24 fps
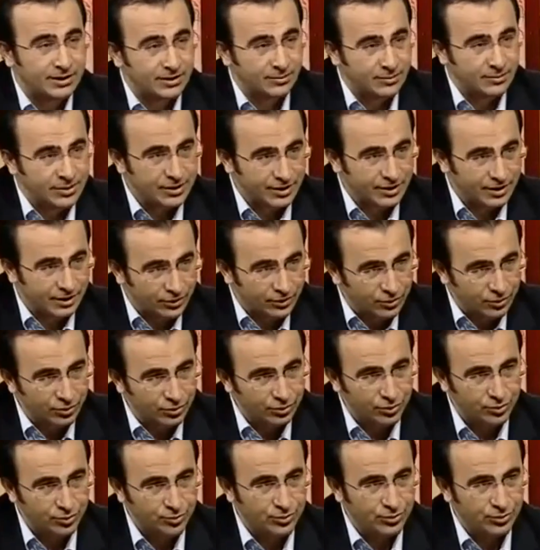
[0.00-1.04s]
dikkatimi çeken
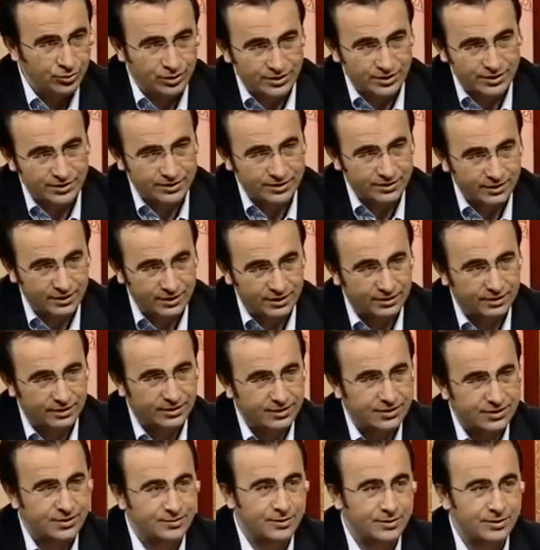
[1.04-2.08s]
küçücük bir nüansın
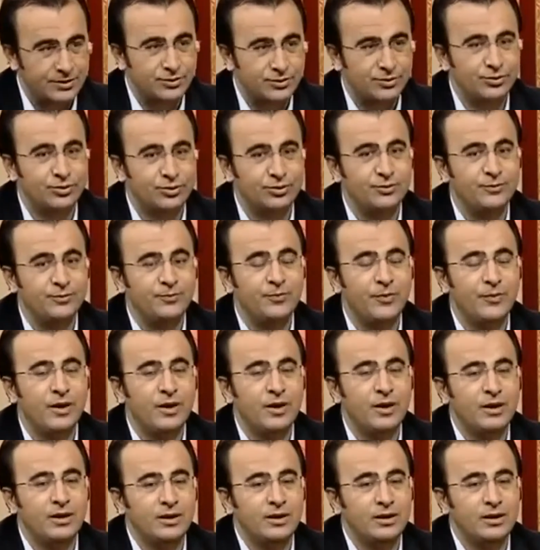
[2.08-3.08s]
altını çizmek istiyorum.